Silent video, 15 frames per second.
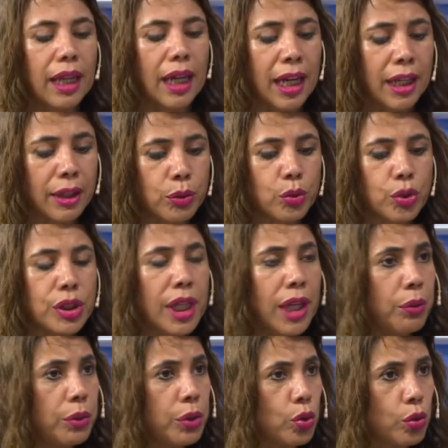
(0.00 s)
Ha
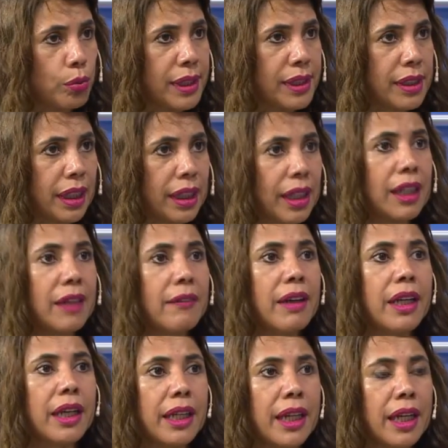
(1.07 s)
anunciado en su mensaje que va
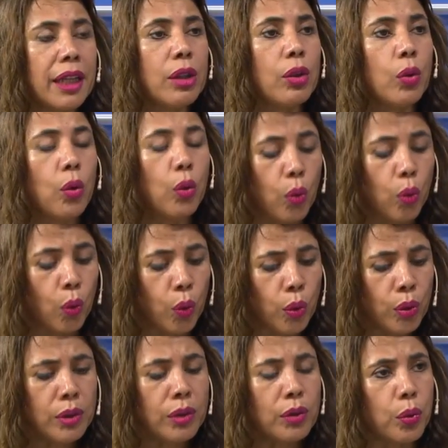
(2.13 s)
a crear
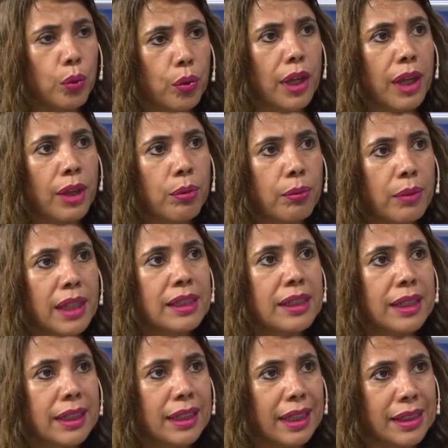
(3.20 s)
un juzgado más
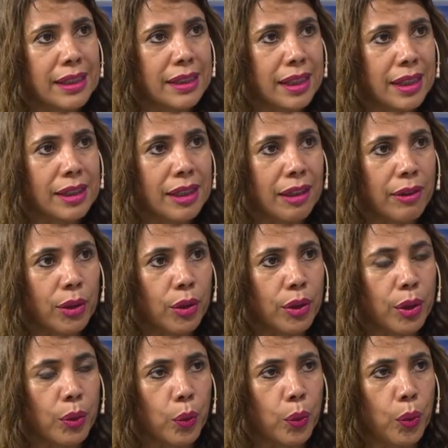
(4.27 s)
en San Salvador
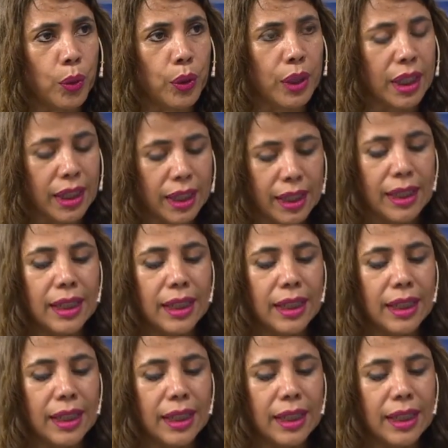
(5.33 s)
de Jujuy.